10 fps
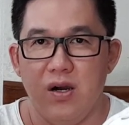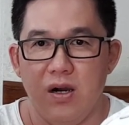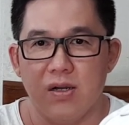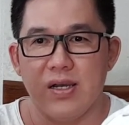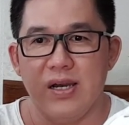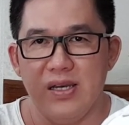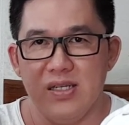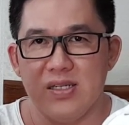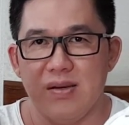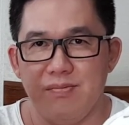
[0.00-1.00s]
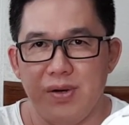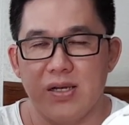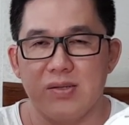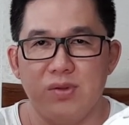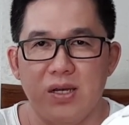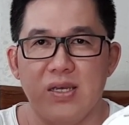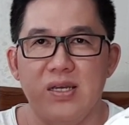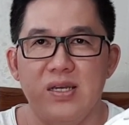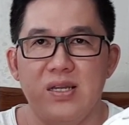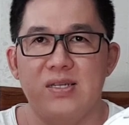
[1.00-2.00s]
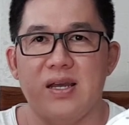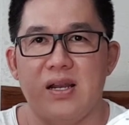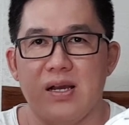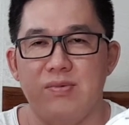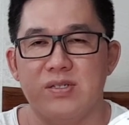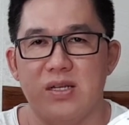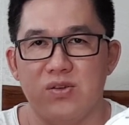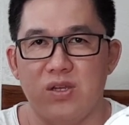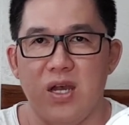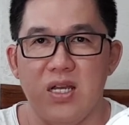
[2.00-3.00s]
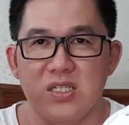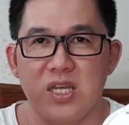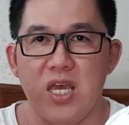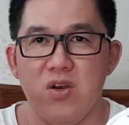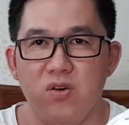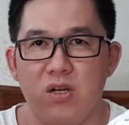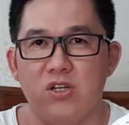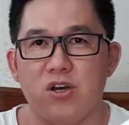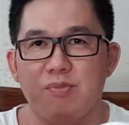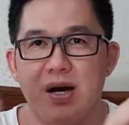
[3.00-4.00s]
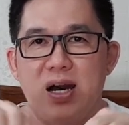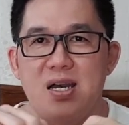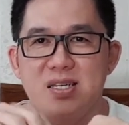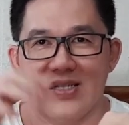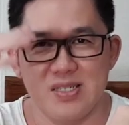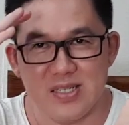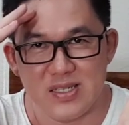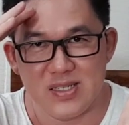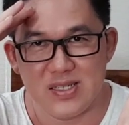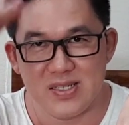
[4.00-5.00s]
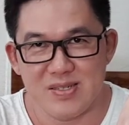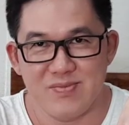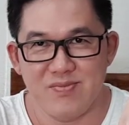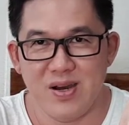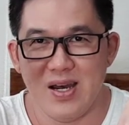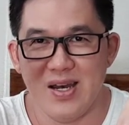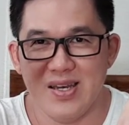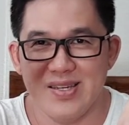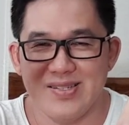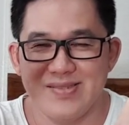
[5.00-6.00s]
Oke okay guys, sampai ketemu lagi di channel kami selanjutnya. See you on the top guys. Bye.